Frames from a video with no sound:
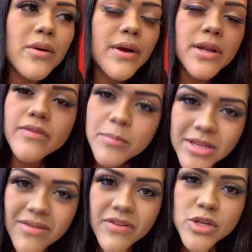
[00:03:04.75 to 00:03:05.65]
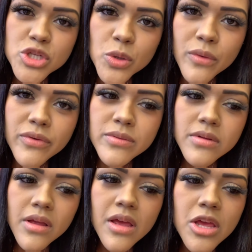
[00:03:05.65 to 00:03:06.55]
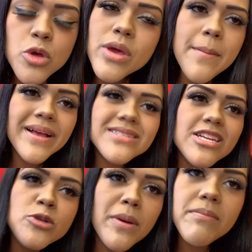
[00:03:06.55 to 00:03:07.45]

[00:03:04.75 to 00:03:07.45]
a coca não vai poder vir de novo. E o que mais tem de